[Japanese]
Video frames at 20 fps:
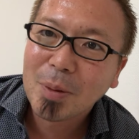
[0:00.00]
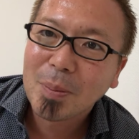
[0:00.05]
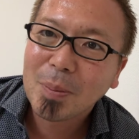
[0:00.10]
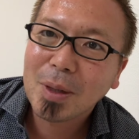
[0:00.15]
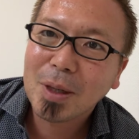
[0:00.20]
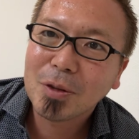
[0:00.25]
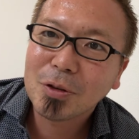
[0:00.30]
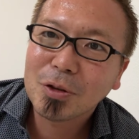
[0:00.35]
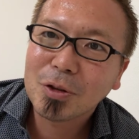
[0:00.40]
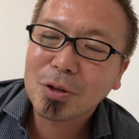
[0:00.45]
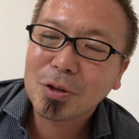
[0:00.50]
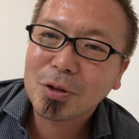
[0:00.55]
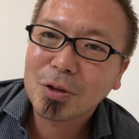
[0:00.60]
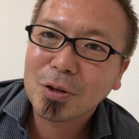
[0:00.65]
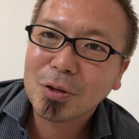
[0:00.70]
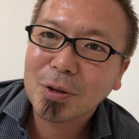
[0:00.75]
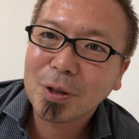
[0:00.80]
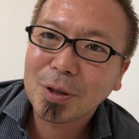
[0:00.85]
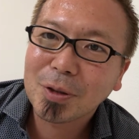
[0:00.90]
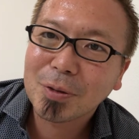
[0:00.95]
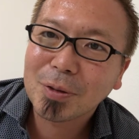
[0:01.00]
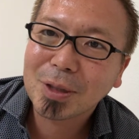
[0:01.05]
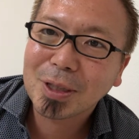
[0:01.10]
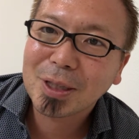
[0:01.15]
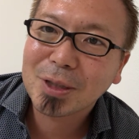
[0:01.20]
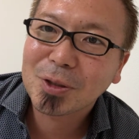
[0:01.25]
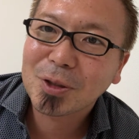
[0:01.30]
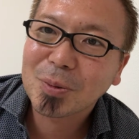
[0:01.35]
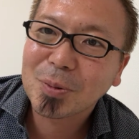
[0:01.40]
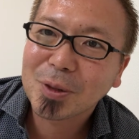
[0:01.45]
まあうちのスクールにはいろんな
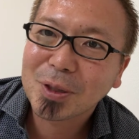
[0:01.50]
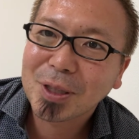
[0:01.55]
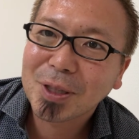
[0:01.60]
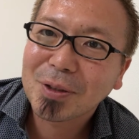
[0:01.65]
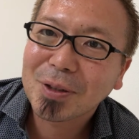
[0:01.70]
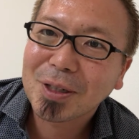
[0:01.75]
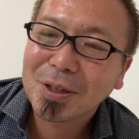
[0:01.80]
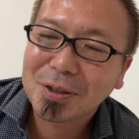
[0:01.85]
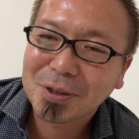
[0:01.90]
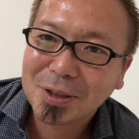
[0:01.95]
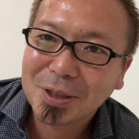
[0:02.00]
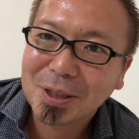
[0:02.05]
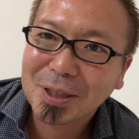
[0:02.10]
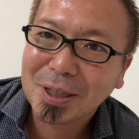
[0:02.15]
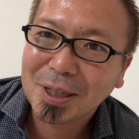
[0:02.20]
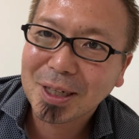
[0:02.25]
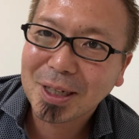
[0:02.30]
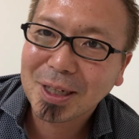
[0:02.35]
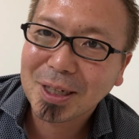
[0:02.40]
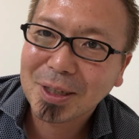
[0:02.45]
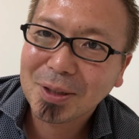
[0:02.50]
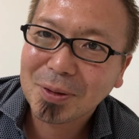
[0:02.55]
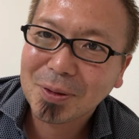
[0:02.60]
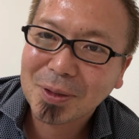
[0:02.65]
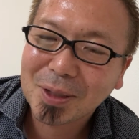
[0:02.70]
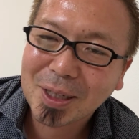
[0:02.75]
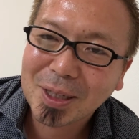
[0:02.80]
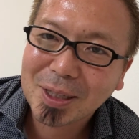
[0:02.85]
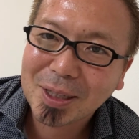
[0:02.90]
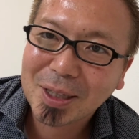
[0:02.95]
ゲストも来てくれるし、えー、いろん
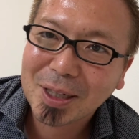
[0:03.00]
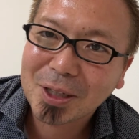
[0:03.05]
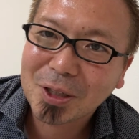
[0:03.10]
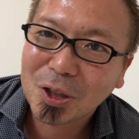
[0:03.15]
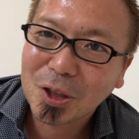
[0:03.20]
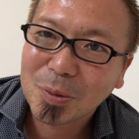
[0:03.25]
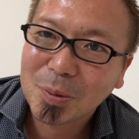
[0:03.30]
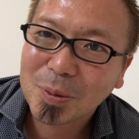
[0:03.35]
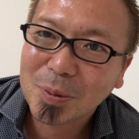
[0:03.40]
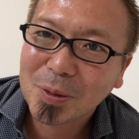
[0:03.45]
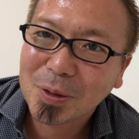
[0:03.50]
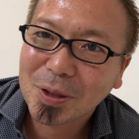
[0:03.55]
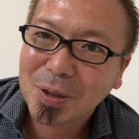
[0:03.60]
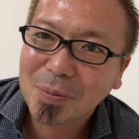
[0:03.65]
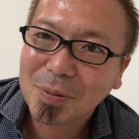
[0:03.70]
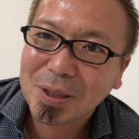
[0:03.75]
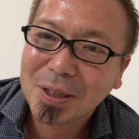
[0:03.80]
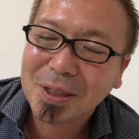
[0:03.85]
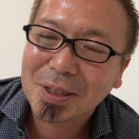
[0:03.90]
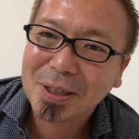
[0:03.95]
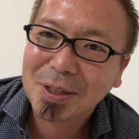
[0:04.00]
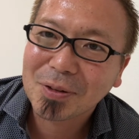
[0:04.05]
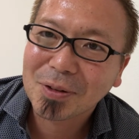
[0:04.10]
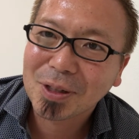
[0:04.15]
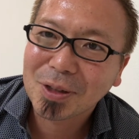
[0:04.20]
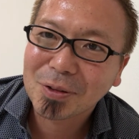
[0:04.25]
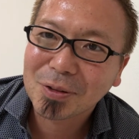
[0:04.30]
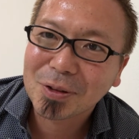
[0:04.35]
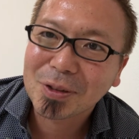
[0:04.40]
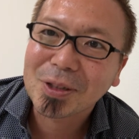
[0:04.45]
な方が興味持って見に来てく
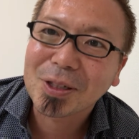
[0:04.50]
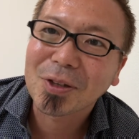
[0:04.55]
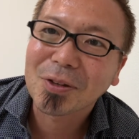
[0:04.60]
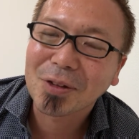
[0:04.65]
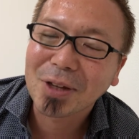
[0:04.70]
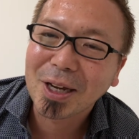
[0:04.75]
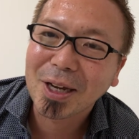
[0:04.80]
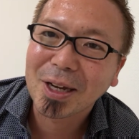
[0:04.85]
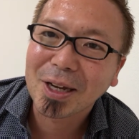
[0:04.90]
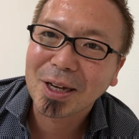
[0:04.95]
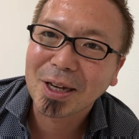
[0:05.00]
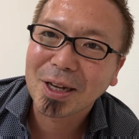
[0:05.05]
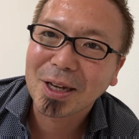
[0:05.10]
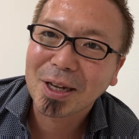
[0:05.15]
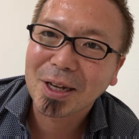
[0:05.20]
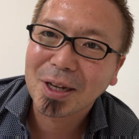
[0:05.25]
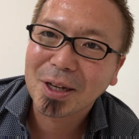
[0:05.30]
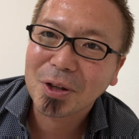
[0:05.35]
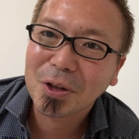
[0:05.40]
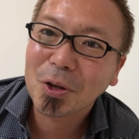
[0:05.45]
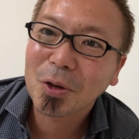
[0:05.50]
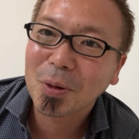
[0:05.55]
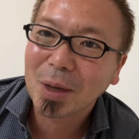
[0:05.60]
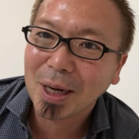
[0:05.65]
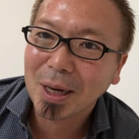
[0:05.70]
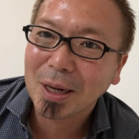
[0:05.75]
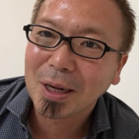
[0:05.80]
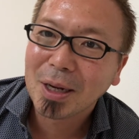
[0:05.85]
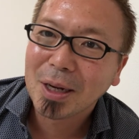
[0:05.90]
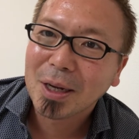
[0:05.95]
れるんですけどね、え今日
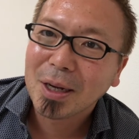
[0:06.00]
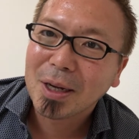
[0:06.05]
は、